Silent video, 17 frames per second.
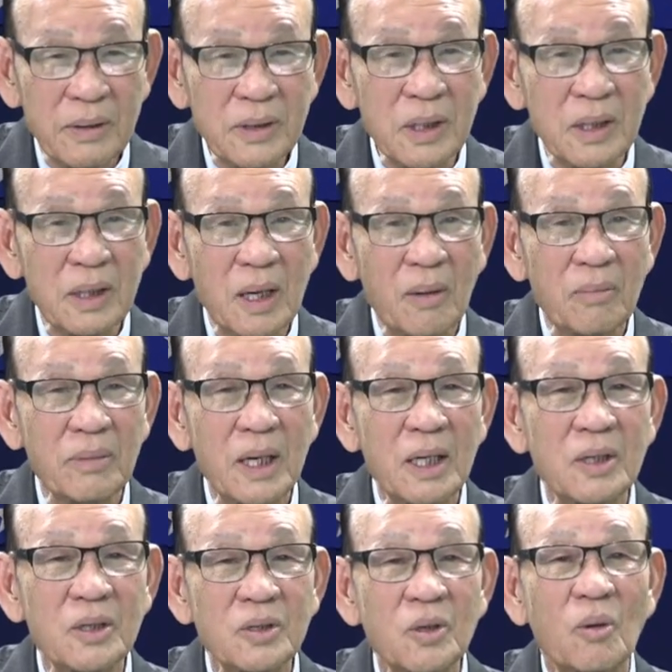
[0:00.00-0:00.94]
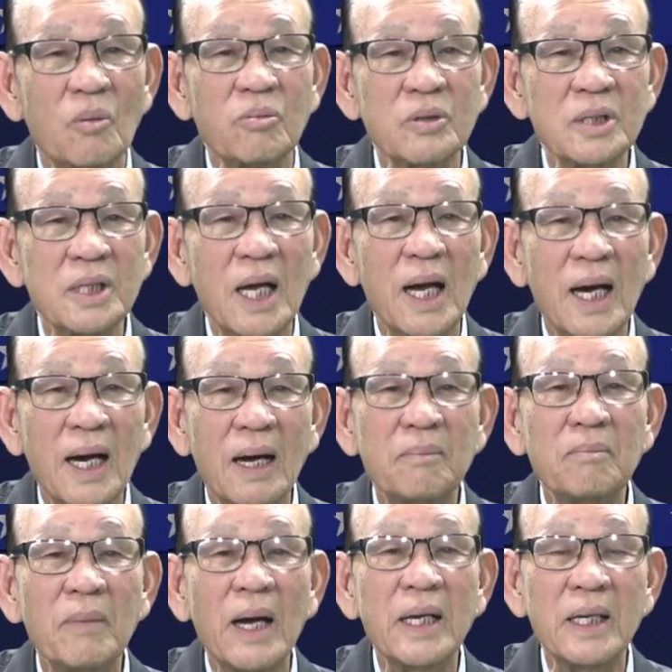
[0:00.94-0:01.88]
chứ không nên dùng xe
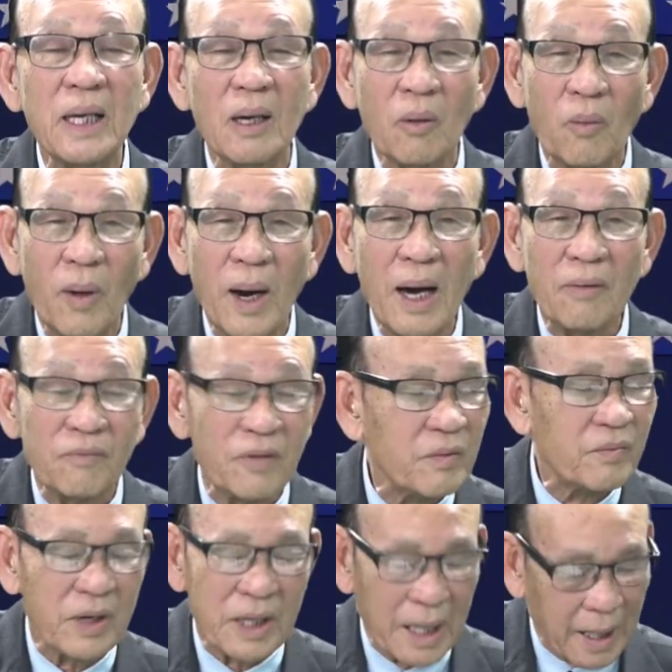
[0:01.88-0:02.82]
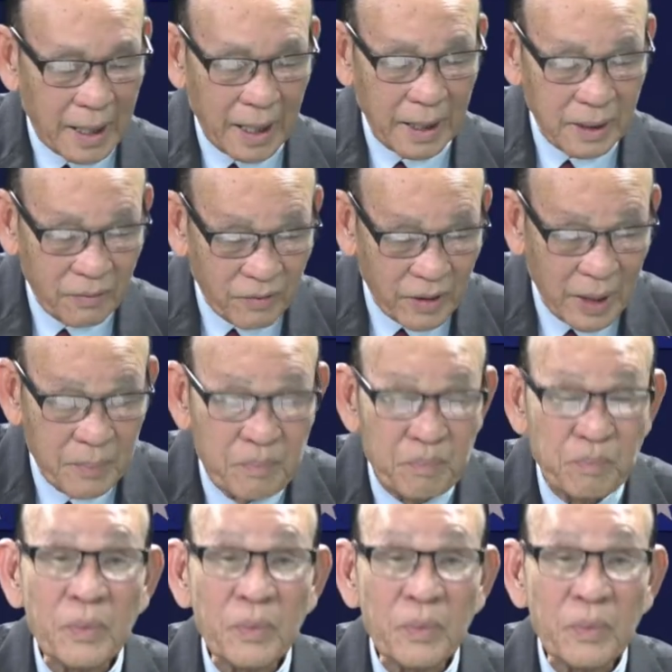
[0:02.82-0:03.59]
gắn máy nhiều quá vân vân đại khái như vậy